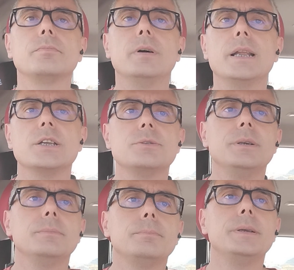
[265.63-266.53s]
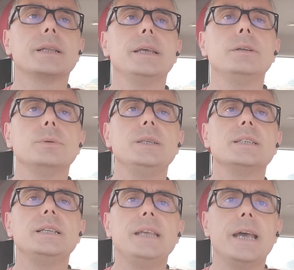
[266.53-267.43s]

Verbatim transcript: management perché notizia di